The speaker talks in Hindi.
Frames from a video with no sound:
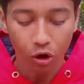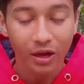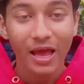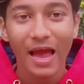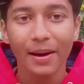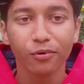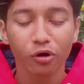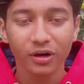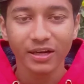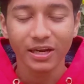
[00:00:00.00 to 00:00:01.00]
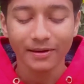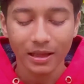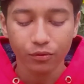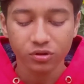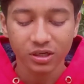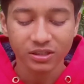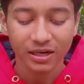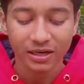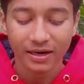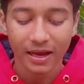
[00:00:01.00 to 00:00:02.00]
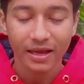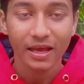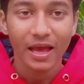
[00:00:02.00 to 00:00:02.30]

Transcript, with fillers: लॉक ऐप लॉक लिखने के बाद आपको सर्च कर लेना है